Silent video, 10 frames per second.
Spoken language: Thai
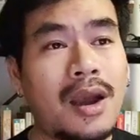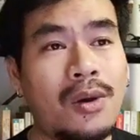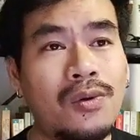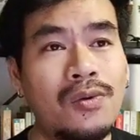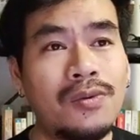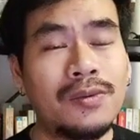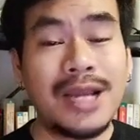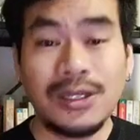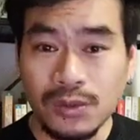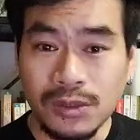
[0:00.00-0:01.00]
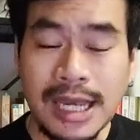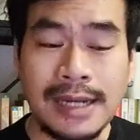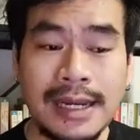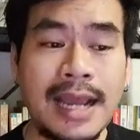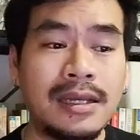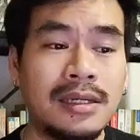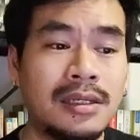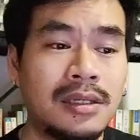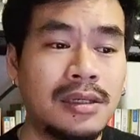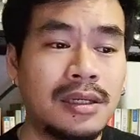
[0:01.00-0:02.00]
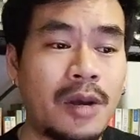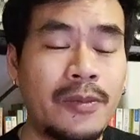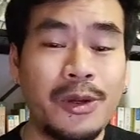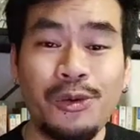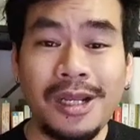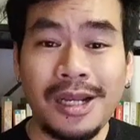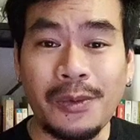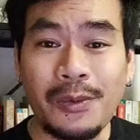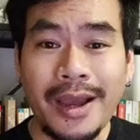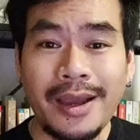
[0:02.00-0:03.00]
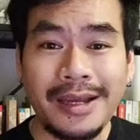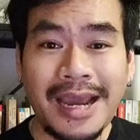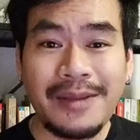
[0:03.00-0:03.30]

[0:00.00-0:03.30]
เขาน่าสงสารนะ เขาไม่รู้เลยเหรอว่า